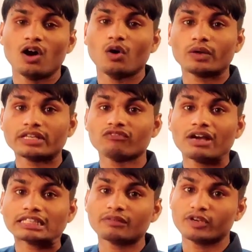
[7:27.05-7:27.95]
और ये
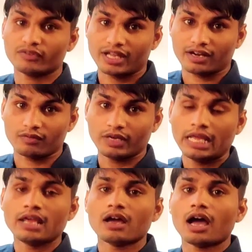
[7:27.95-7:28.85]
फाइनल वीडियो बना रहा
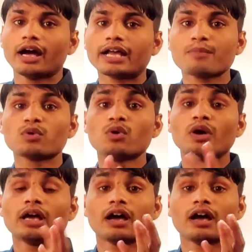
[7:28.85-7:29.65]
हूँ अगर आपको